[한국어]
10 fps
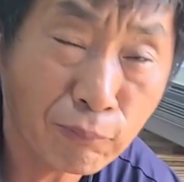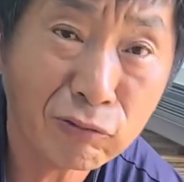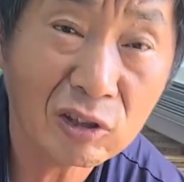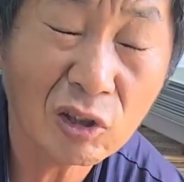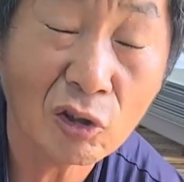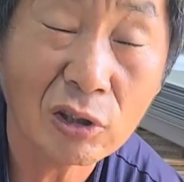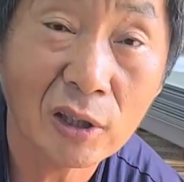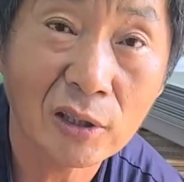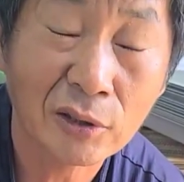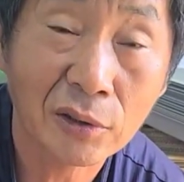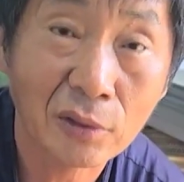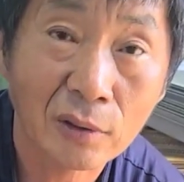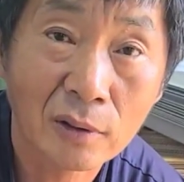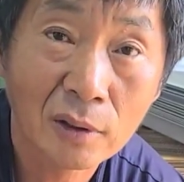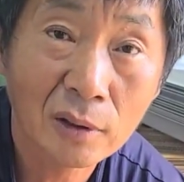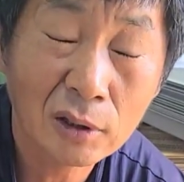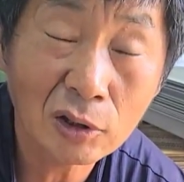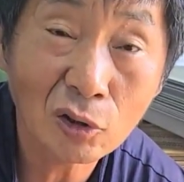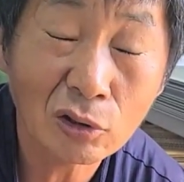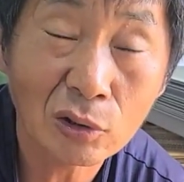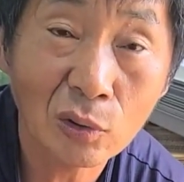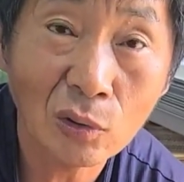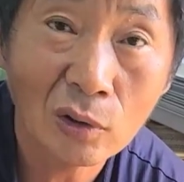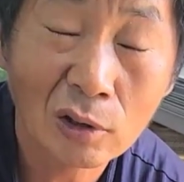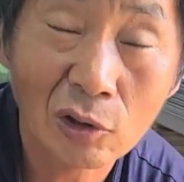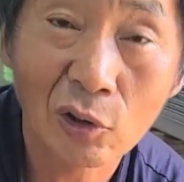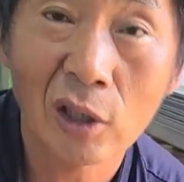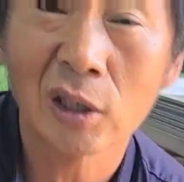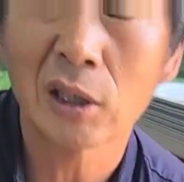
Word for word: 툭 뜯어지는 게 있어요 그렇지 뜯어지고 그런 게